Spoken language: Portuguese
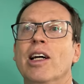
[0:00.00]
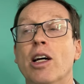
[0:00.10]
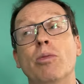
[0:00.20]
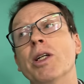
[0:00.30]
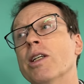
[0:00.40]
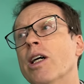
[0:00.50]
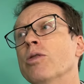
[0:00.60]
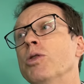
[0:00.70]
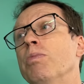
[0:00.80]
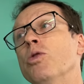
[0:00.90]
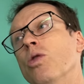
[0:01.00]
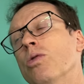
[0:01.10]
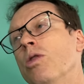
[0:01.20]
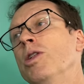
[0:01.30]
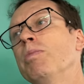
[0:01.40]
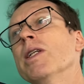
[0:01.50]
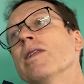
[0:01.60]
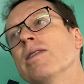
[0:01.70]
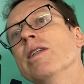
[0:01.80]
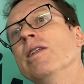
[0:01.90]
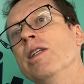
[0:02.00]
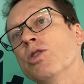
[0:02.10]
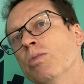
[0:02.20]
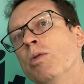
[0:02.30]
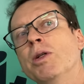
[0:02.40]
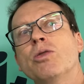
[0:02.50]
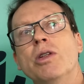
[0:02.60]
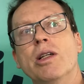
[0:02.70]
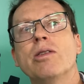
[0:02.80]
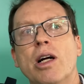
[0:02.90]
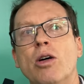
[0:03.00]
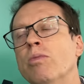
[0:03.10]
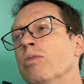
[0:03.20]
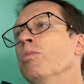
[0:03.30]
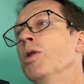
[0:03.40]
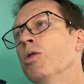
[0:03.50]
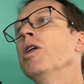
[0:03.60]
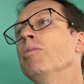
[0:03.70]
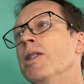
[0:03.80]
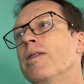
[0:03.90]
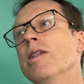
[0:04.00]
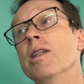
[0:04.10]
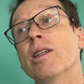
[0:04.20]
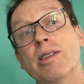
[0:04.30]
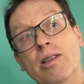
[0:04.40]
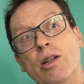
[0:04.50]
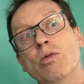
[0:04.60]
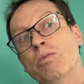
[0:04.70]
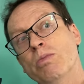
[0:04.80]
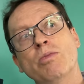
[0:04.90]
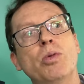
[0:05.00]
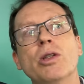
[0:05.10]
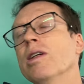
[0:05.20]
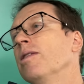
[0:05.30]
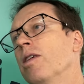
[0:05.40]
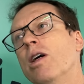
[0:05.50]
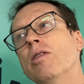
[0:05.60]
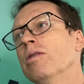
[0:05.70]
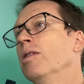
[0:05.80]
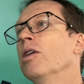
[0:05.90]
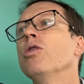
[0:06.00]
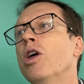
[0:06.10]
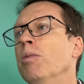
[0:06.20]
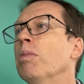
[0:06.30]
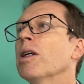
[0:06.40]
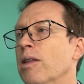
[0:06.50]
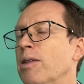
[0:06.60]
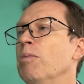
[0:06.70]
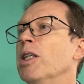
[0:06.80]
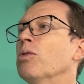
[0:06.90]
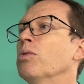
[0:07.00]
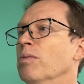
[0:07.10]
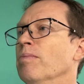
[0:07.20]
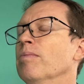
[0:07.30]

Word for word: é o mercado de controle de plantas daninhas. No momento que entrar um bioherbicida, você tem um, um potencial enorme para crescimento.